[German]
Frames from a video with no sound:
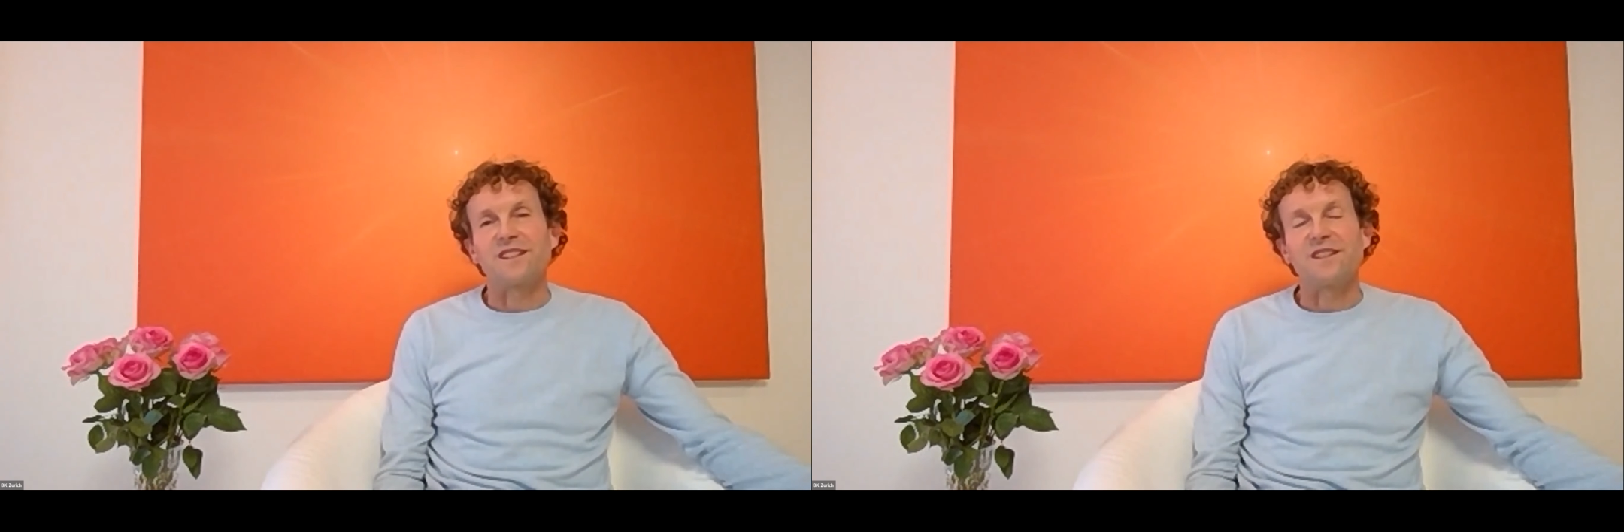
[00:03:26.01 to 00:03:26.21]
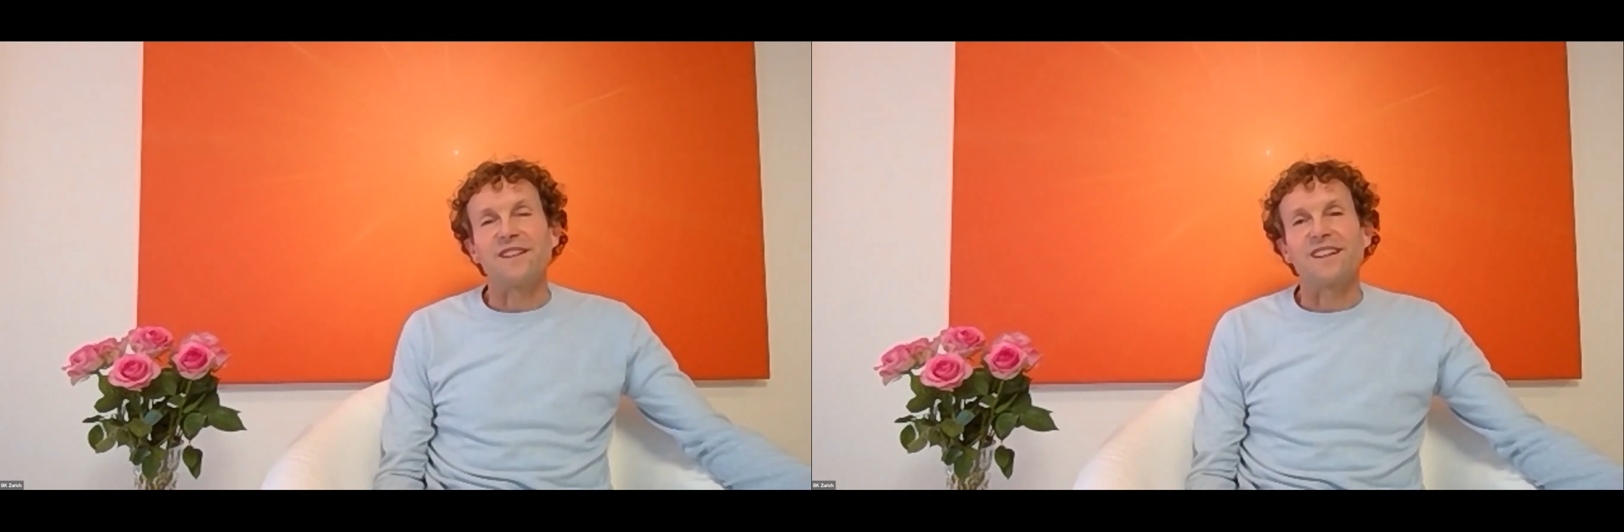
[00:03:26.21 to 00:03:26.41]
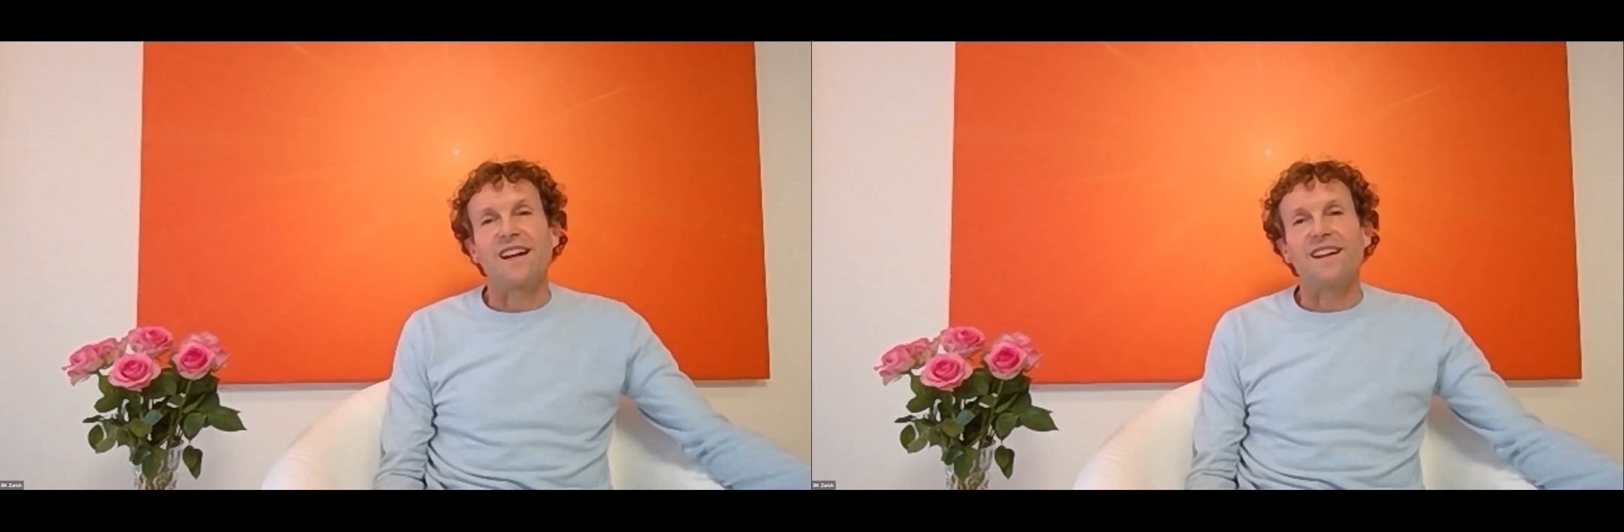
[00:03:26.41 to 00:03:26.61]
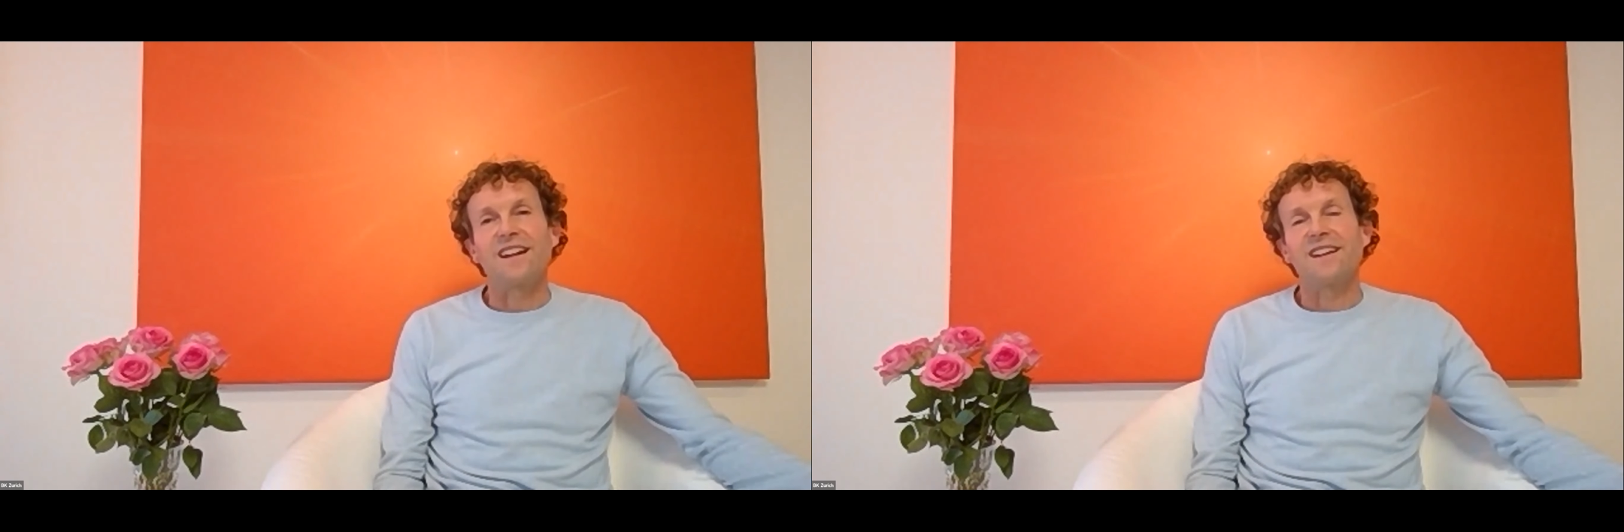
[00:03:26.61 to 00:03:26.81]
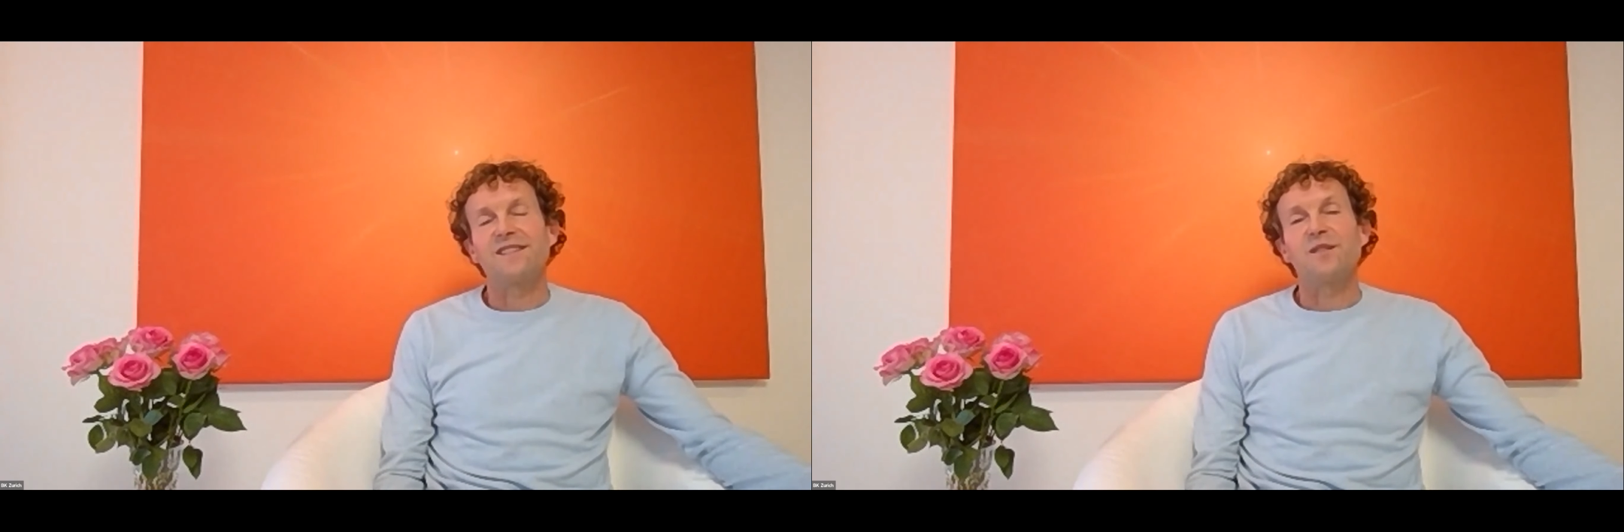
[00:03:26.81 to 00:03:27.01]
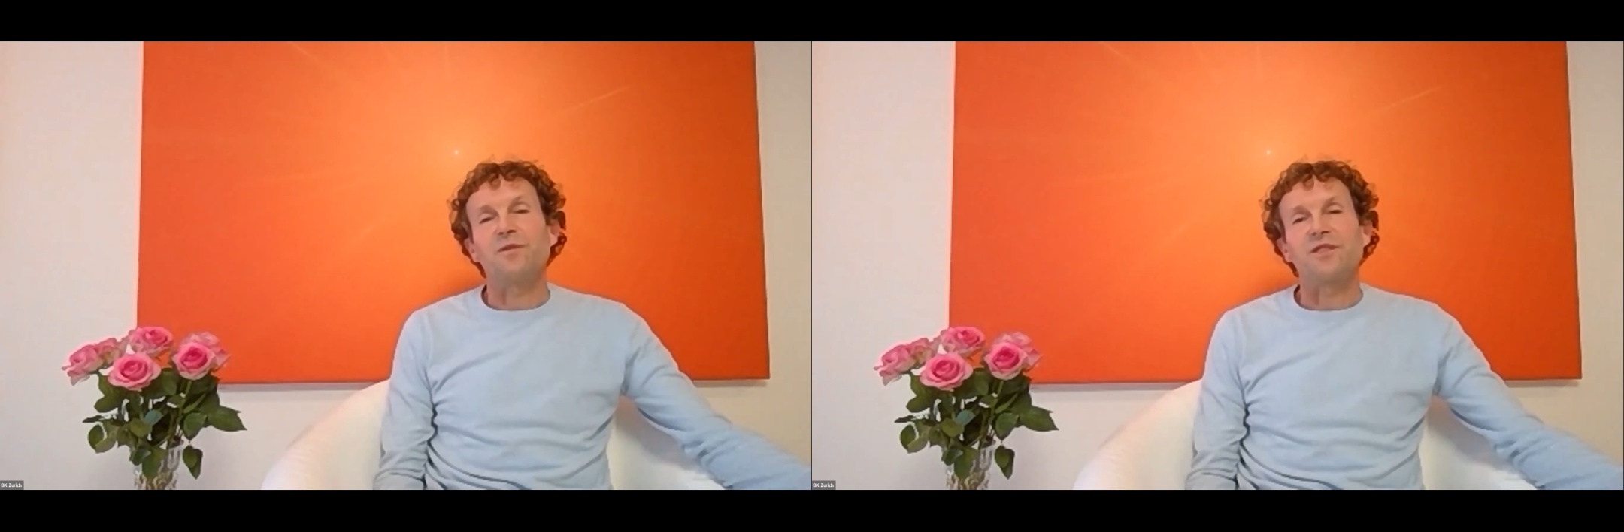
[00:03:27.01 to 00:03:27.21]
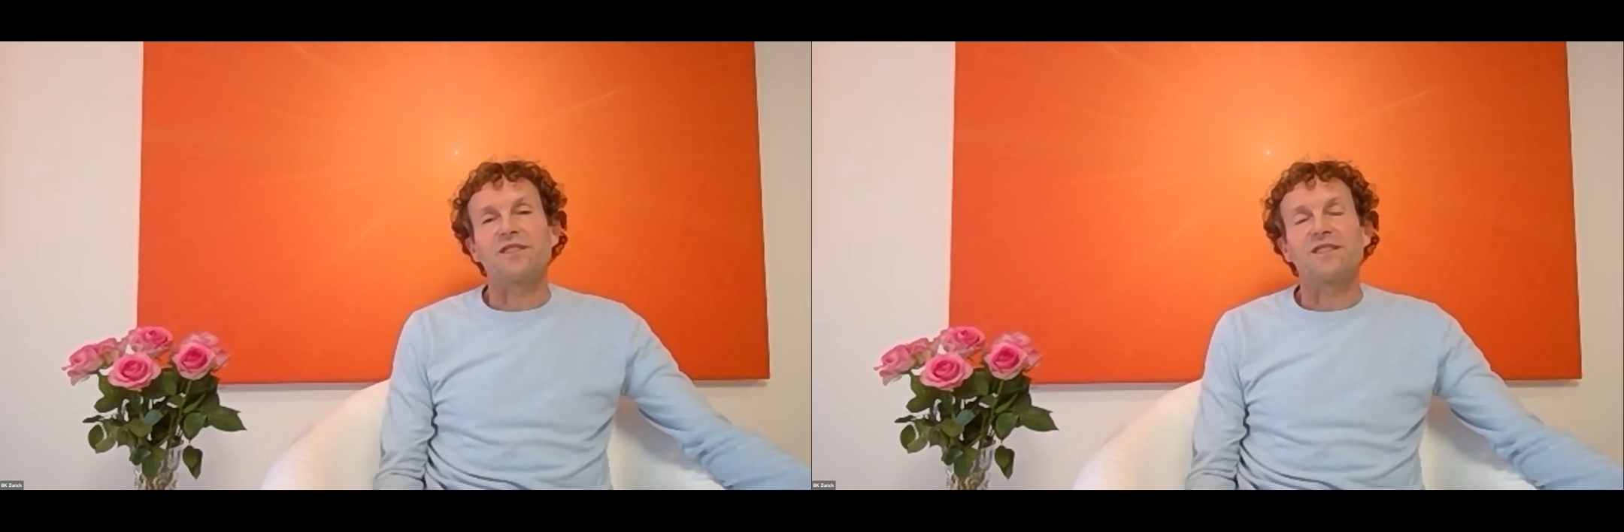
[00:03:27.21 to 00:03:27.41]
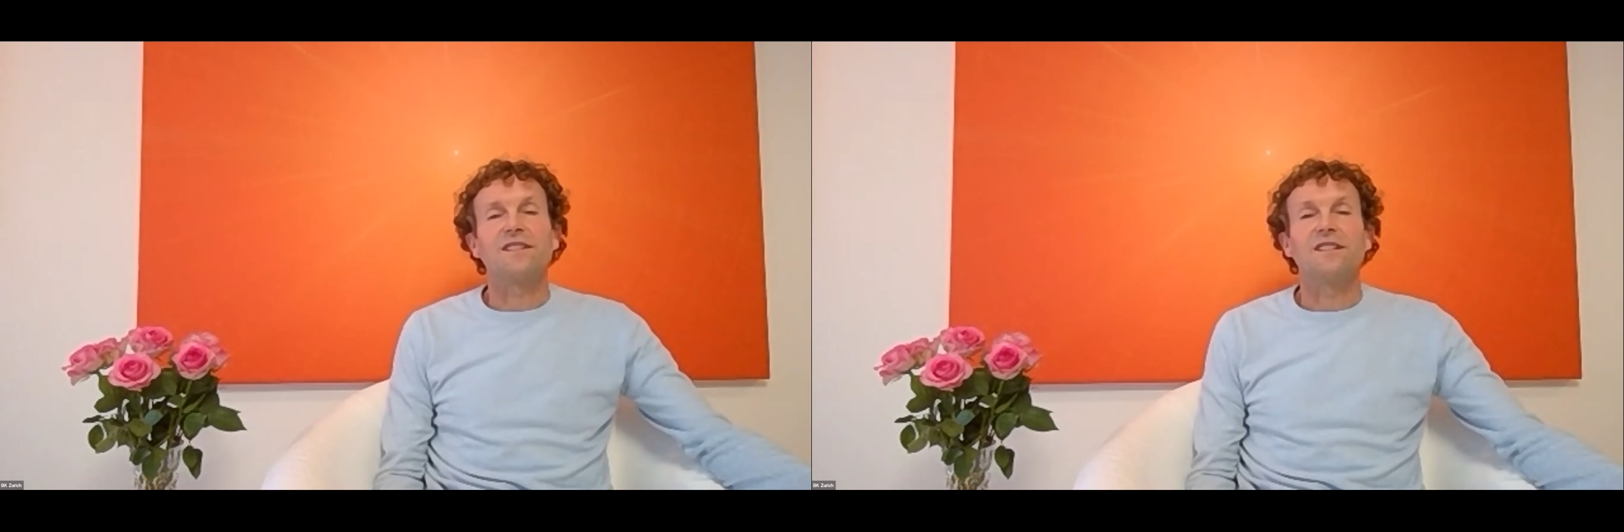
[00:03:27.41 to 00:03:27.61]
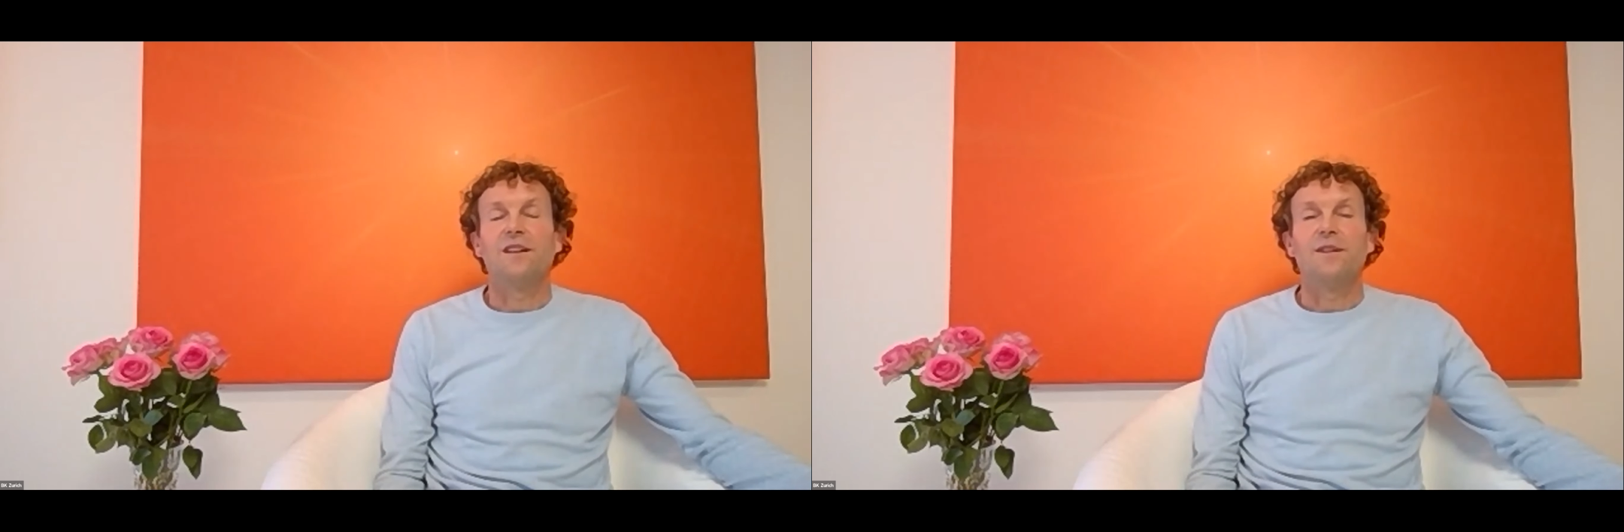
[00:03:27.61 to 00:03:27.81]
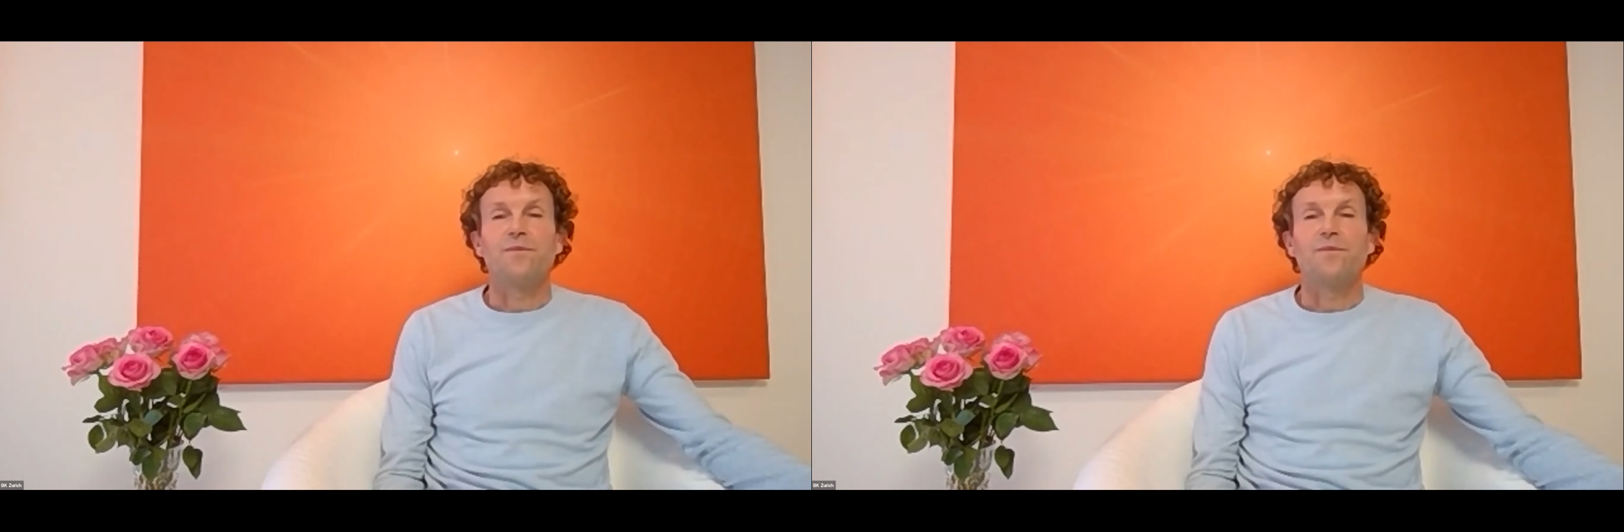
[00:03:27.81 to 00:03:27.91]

die wir einleiten möchten